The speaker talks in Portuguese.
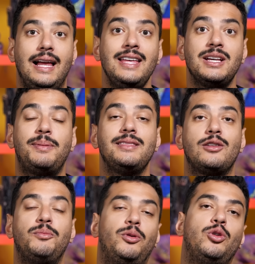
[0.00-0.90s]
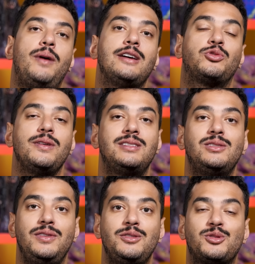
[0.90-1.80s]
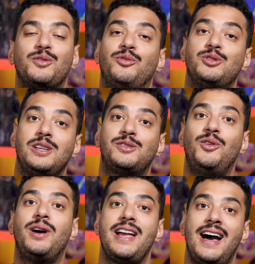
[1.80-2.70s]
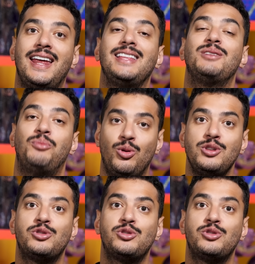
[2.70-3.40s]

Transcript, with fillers: E além de aprender um pouco mais com esses vídeos, vocês vão ganhar ainda um bom